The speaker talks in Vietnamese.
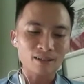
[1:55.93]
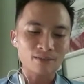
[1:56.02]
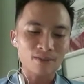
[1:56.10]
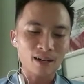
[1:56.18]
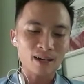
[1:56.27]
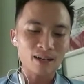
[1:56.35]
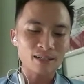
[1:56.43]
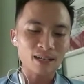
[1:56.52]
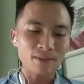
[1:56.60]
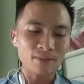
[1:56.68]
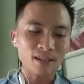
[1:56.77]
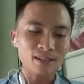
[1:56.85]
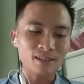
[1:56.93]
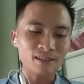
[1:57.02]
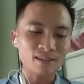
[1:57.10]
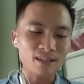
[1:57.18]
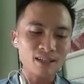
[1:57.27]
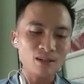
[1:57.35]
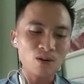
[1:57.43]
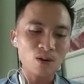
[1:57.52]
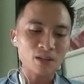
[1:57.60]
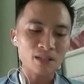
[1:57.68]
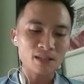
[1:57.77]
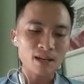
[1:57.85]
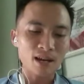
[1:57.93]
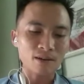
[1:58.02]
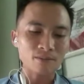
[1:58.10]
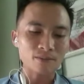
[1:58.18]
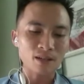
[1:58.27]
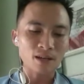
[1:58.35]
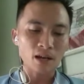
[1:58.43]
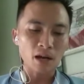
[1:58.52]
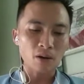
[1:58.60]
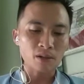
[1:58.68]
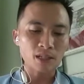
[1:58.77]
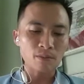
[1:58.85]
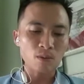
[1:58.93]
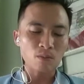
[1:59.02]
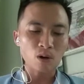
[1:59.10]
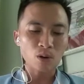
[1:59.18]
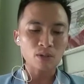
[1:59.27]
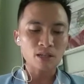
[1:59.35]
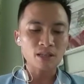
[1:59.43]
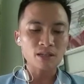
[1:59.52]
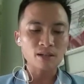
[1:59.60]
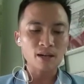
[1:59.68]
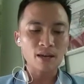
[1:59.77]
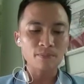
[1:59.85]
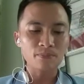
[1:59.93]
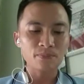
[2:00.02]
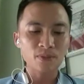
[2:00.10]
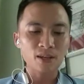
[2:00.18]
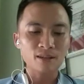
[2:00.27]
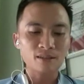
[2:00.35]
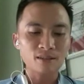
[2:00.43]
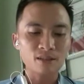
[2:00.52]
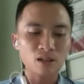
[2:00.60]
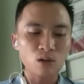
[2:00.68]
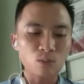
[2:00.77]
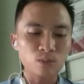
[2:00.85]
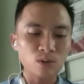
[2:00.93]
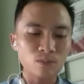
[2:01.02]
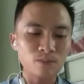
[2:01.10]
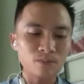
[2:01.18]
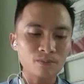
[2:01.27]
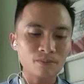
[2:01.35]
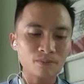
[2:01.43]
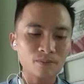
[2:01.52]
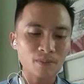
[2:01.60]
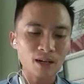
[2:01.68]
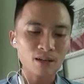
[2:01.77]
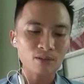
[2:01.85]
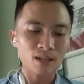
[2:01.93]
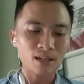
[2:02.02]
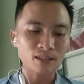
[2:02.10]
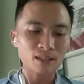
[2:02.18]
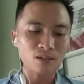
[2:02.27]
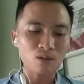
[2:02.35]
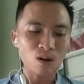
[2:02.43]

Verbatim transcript: và đợi xem cách xử lý của họ như thế nào. Họ sẽ bộc lộ những nhược điểm, những sự lúng túng. Mà nếu thành tích của